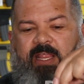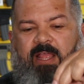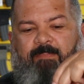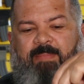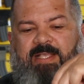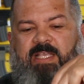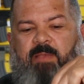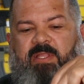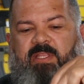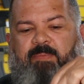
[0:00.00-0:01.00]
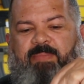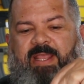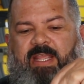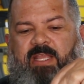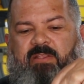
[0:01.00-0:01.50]
área básicamente
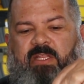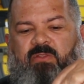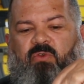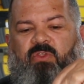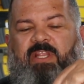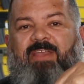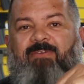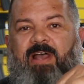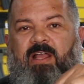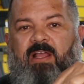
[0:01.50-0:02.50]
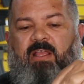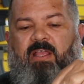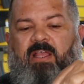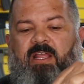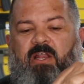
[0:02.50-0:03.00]
penetre donde va
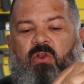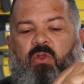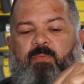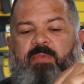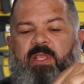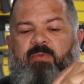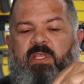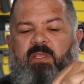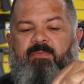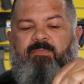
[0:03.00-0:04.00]
los vivi,